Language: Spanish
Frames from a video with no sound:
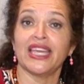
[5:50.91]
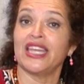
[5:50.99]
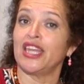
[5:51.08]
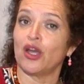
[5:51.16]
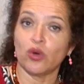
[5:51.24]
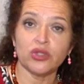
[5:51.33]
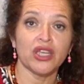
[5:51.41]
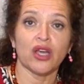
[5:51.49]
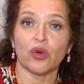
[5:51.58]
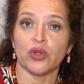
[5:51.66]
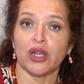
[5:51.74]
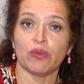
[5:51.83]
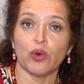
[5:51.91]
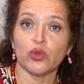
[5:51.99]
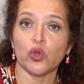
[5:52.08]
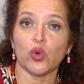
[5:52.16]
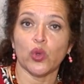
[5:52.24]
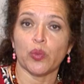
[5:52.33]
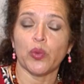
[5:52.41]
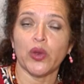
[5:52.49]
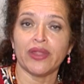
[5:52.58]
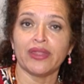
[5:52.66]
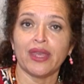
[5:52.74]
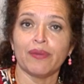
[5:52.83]
y negocian con el voto
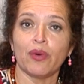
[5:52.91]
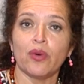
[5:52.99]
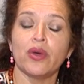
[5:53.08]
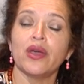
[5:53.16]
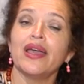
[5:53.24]
corporativo,